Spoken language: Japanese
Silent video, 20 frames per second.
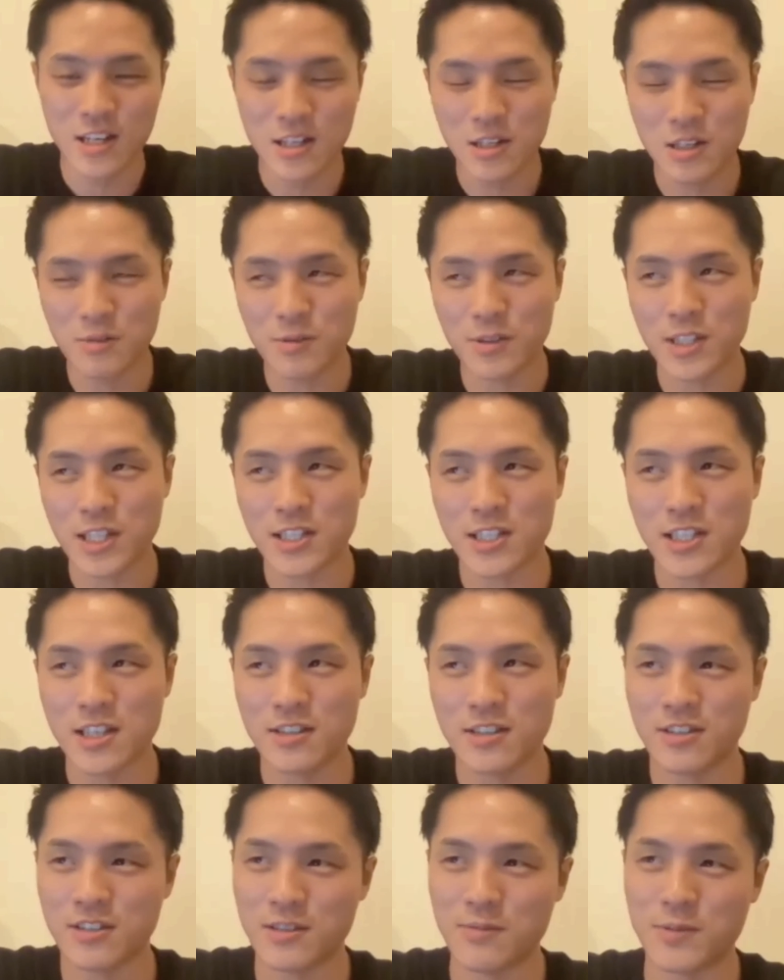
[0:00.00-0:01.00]
久保田選
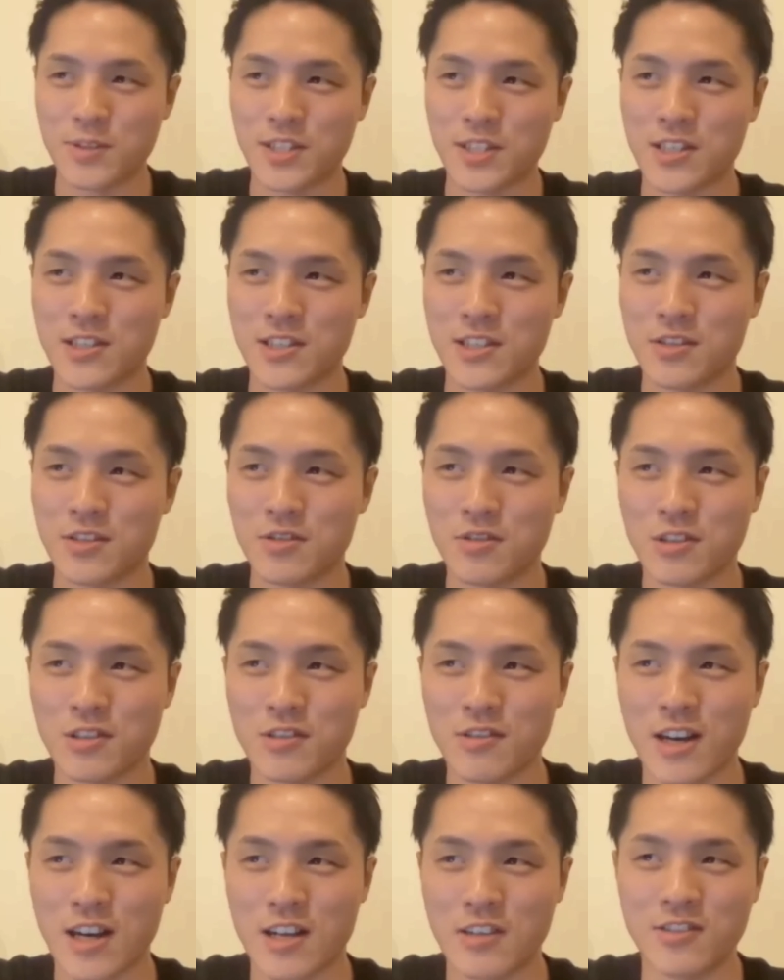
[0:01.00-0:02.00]
手にも全然勝機
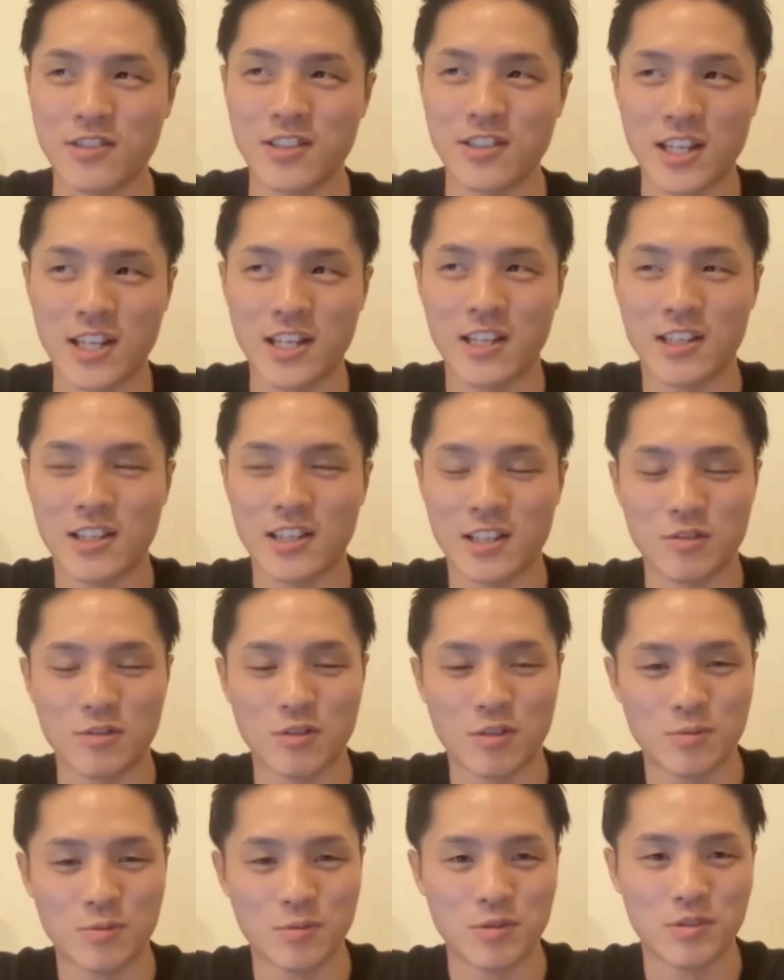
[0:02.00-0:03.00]
はあるんじゃないかなと思
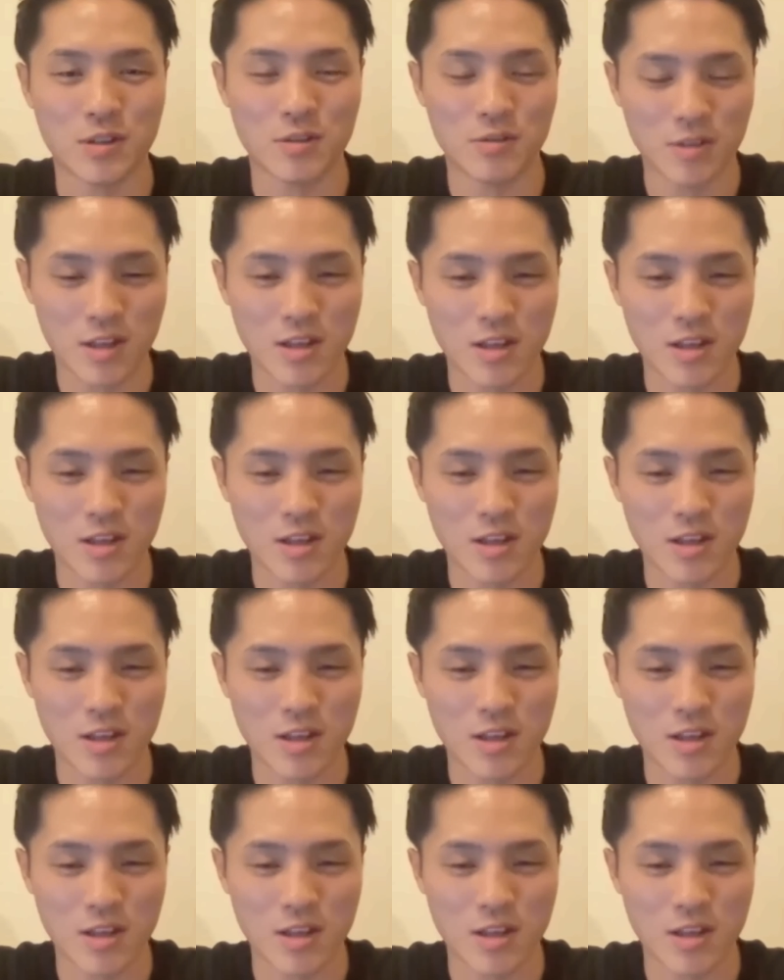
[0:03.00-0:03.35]
うんですけどね。